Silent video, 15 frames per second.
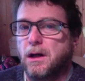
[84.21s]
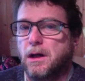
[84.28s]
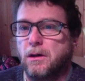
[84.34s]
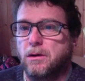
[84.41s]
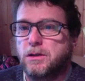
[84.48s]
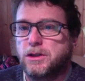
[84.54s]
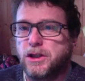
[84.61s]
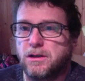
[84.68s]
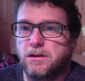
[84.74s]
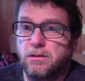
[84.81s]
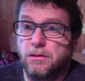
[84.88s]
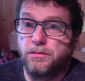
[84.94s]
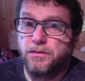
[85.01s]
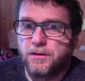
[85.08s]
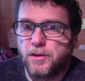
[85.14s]
Alors Jack
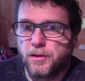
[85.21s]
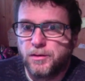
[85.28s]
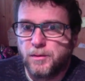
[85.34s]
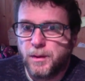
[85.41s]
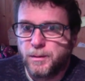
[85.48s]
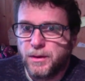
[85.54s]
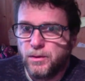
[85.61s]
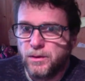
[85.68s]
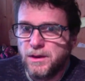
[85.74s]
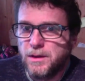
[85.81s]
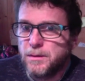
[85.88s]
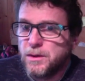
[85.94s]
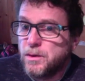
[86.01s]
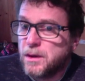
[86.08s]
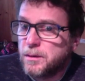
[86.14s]
fait ce que ça va pas lui dit,
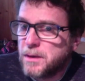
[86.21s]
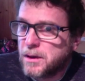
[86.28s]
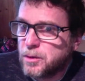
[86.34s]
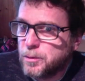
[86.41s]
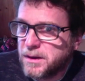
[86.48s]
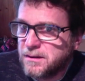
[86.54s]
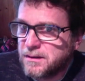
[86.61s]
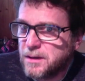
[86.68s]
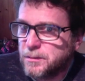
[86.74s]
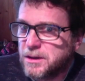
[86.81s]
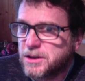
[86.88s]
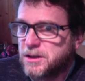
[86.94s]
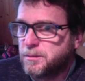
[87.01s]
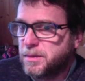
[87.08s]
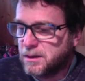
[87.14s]
mais lui il a bien compris ce qui
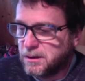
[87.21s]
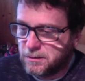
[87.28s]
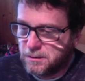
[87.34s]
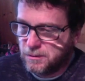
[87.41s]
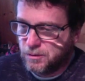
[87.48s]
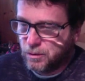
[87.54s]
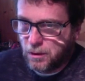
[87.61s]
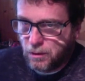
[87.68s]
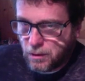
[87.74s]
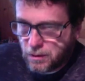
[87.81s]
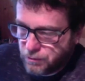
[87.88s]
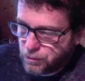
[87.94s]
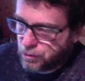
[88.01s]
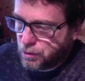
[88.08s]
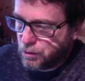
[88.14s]
marchait pas. Alors ils
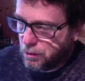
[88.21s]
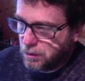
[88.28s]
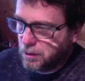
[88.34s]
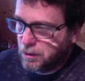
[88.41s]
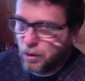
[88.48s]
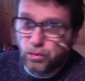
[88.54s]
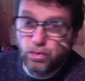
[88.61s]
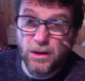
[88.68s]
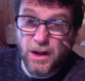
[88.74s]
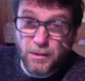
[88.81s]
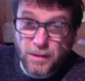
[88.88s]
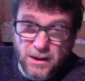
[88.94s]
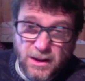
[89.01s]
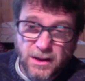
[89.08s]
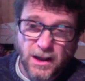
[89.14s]
vont dehors, euh, toute la
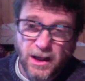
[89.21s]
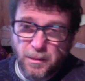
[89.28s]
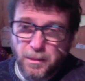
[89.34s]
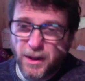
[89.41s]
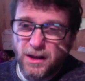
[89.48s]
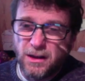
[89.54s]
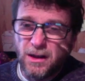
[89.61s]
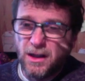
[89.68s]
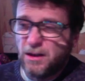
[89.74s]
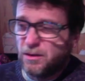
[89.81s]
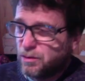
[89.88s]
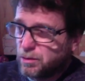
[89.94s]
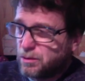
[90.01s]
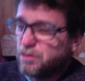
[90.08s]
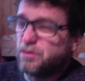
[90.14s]
matinée, ils prennent des
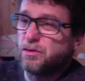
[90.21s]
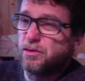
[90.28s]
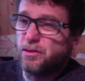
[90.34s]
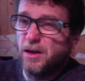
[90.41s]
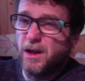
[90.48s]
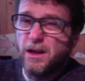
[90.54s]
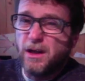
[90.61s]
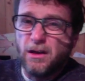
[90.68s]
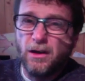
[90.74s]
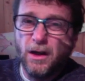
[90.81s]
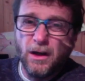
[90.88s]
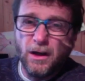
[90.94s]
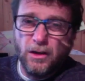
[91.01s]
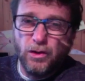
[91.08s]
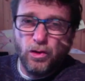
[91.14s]
sauts de soleil,
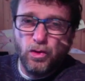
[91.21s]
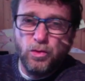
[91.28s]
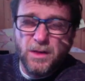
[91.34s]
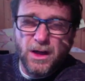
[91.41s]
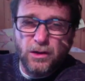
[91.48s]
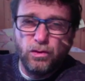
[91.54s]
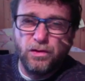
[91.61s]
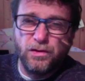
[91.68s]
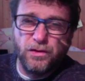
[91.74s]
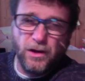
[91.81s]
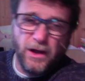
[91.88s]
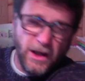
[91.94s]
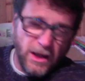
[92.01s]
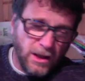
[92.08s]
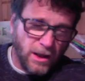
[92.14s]
de lumière du
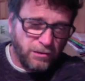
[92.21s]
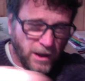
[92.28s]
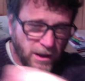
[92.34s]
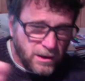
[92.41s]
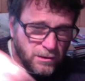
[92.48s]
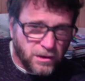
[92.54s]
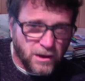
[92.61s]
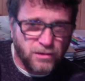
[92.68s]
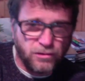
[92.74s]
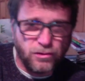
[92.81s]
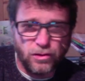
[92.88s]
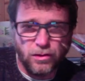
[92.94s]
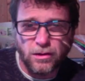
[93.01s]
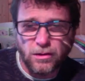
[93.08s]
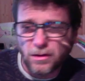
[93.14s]
soleil, ils reviennent, ils versent
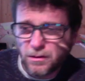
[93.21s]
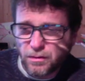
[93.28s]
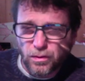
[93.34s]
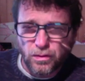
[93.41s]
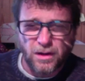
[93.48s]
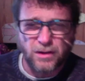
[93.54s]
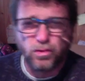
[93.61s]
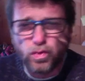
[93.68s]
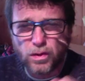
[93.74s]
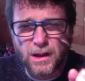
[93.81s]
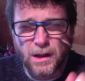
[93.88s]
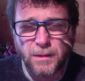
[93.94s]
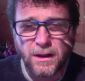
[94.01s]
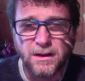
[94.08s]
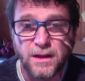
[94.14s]
dedans, ils font ça toute
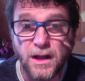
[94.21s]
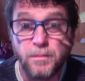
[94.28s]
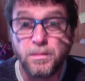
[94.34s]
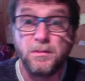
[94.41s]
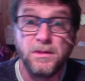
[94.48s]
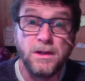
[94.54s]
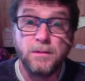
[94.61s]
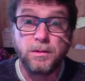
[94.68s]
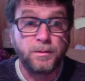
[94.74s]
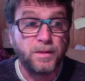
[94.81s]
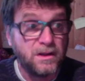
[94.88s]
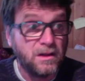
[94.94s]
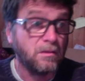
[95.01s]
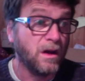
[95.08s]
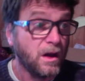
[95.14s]
la matinée, et puis à midi, papa
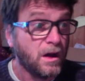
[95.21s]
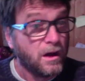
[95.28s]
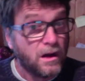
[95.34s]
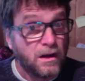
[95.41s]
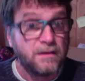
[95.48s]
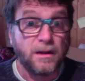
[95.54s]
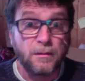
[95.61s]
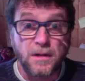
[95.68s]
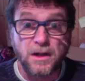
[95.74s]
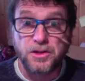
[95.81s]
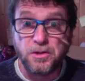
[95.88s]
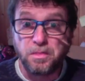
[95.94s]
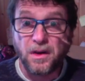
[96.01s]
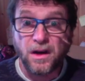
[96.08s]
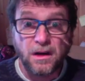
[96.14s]
dit ça
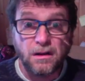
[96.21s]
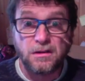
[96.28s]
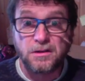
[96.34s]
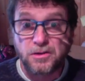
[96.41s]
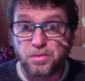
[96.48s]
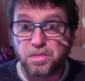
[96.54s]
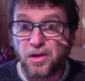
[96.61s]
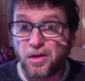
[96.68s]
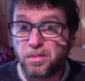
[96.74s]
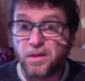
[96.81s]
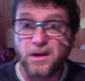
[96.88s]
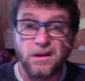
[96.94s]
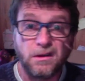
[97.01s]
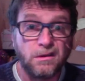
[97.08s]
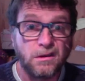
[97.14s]
marche pas, je comprends
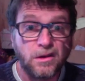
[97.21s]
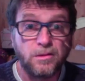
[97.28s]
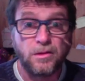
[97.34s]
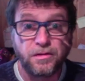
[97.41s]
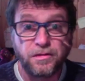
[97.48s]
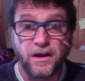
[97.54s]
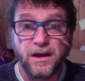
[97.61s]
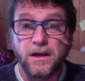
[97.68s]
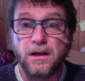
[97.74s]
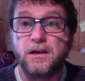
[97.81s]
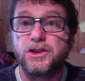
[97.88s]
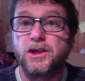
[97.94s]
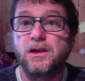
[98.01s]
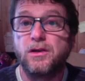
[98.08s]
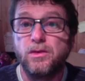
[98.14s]
pas euh, comment faire. Et
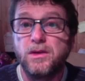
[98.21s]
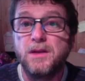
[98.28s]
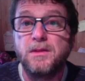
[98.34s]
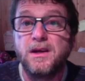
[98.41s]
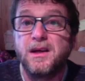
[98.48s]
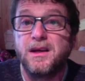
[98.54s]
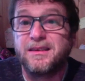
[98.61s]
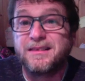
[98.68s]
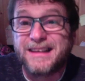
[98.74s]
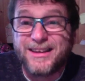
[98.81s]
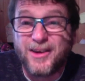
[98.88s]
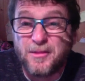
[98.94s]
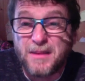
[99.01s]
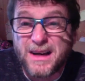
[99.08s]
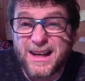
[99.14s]
Jack lui dit mais c'est
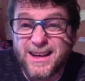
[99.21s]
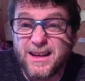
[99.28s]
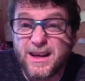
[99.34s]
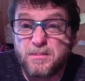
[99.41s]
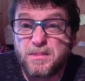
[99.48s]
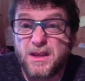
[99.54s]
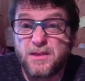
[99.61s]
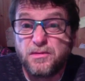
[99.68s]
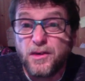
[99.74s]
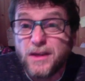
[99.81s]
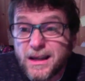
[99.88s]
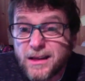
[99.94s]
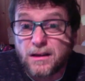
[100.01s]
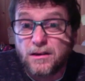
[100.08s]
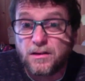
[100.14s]
normal, il n'y a pas de
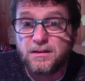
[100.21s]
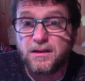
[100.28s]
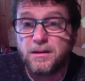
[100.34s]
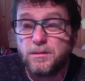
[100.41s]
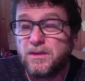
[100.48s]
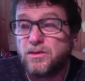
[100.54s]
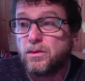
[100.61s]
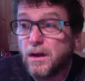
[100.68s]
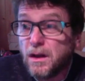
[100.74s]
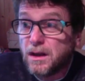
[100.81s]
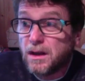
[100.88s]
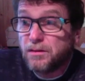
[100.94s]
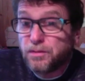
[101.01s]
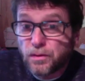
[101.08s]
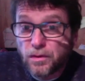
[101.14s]
fenêtre dans cette maison,
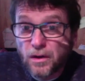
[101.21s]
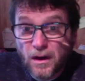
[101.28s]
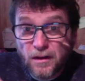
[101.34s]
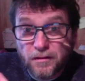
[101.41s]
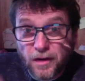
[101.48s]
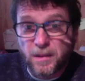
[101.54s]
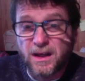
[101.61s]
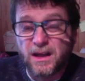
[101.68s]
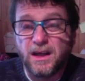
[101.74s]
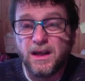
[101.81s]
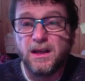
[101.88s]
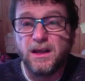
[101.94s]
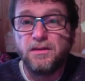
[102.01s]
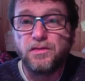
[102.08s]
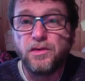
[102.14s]
il faut fabriquer
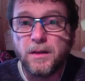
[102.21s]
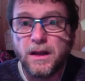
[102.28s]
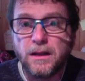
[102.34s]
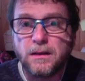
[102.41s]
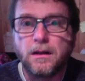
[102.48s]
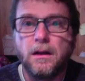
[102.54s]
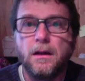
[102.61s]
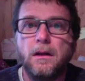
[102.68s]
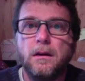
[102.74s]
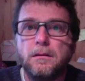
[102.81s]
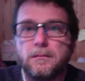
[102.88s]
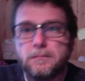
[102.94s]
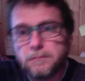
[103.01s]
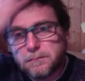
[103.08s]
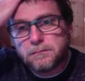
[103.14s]
des fenêtres
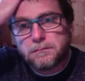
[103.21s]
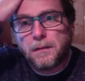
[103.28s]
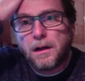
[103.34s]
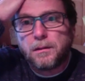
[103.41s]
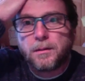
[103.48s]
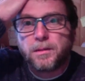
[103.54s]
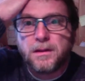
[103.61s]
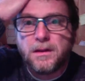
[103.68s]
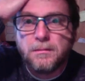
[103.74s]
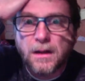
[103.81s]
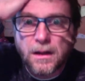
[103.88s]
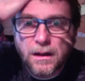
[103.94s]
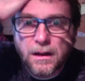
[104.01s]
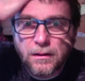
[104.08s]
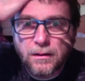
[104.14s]
va pas dit,
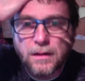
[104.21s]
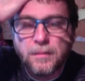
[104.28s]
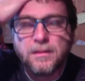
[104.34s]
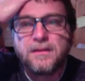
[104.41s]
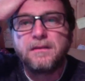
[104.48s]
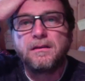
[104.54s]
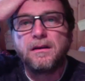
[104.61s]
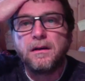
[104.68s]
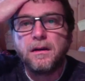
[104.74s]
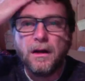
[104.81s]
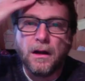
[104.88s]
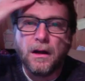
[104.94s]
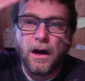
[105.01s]
mais oui, mais c'est ça.